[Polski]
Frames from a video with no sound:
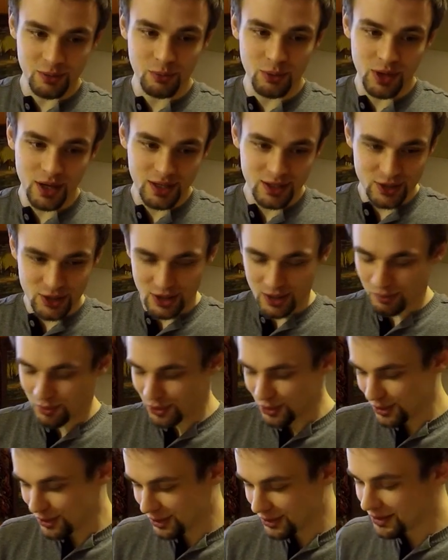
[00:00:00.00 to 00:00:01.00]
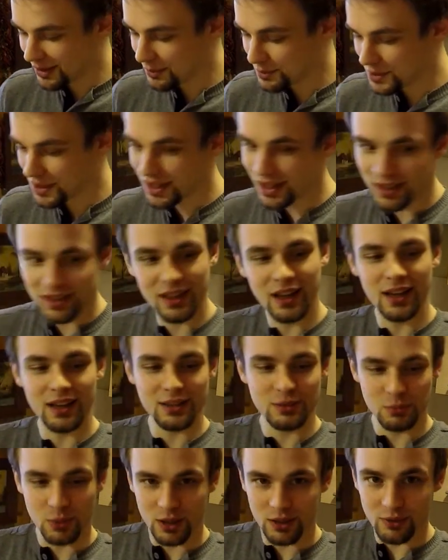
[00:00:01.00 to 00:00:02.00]
bo Agnieszka podgląda mnie na
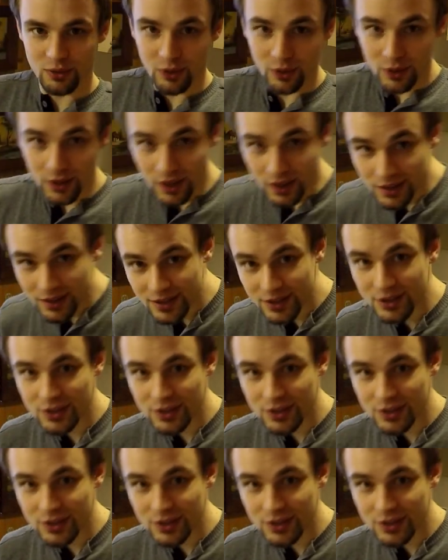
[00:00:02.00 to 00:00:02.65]
smartfonie,